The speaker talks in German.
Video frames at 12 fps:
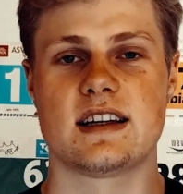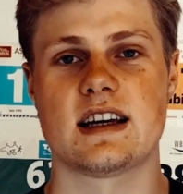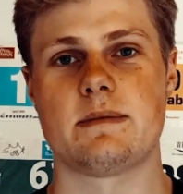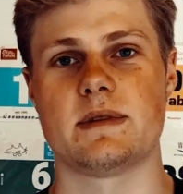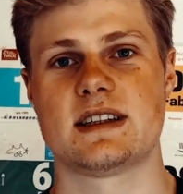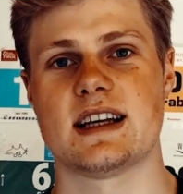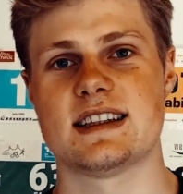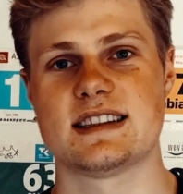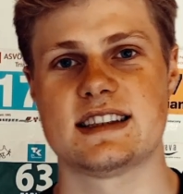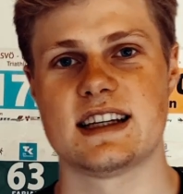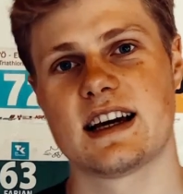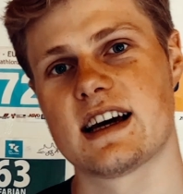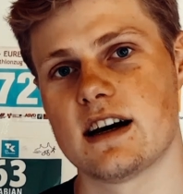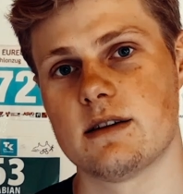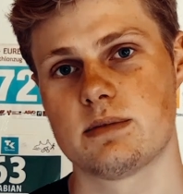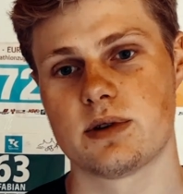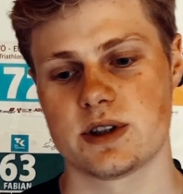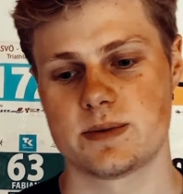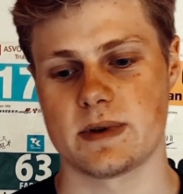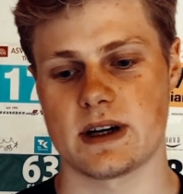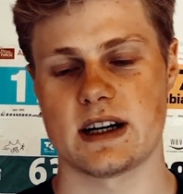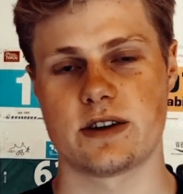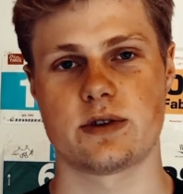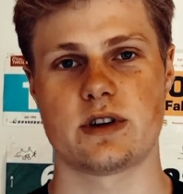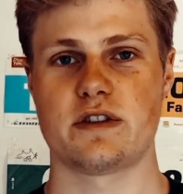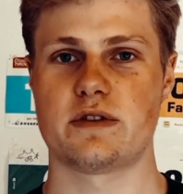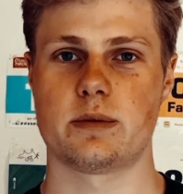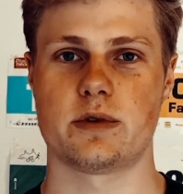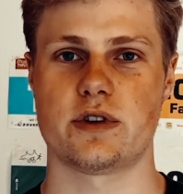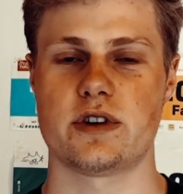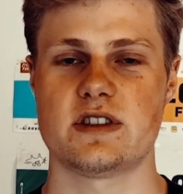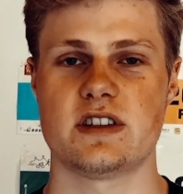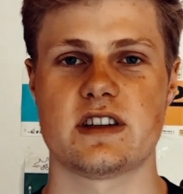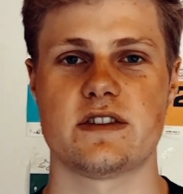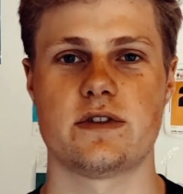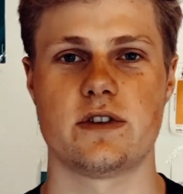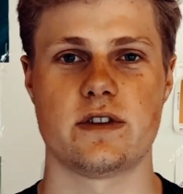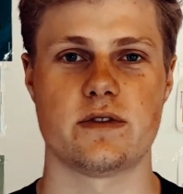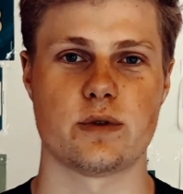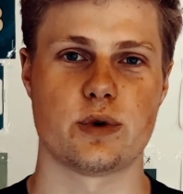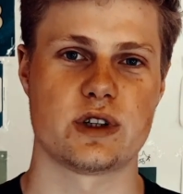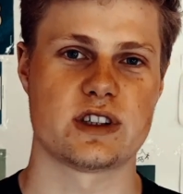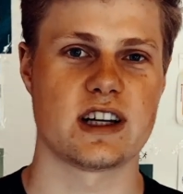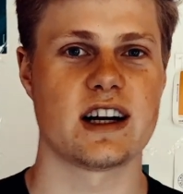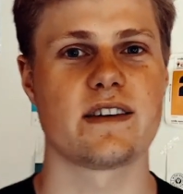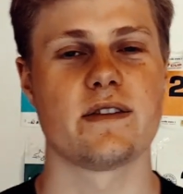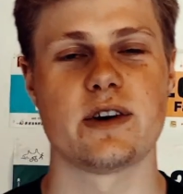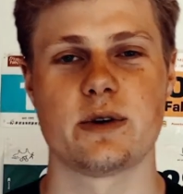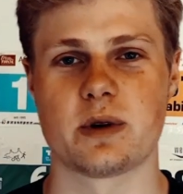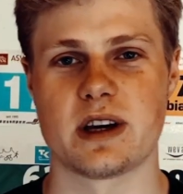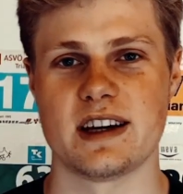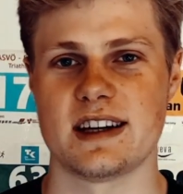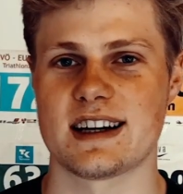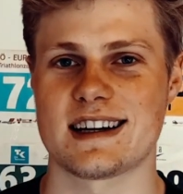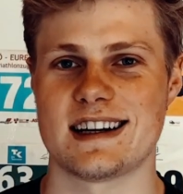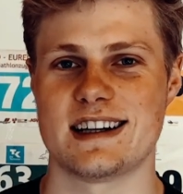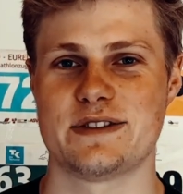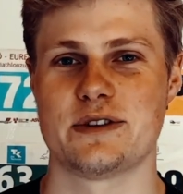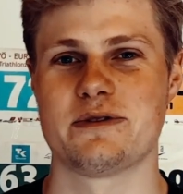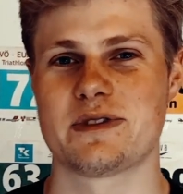habe mich dann circa im Pulsbereich 195 gefunden, wo ich sagen würde, okay, da kann ich 5